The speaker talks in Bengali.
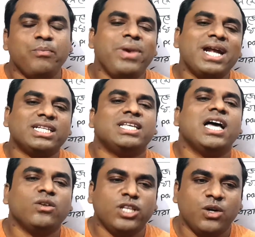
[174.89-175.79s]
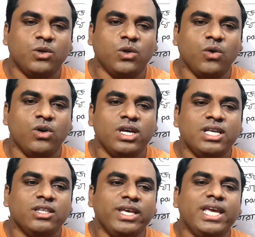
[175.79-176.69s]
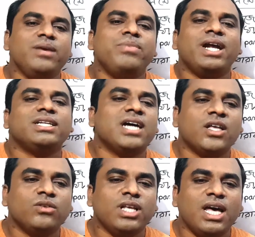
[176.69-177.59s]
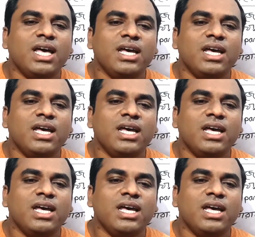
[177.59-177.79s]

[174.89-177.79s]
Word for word: ব্যাট ধারণা হলো তো এই ব্যাট ধারণা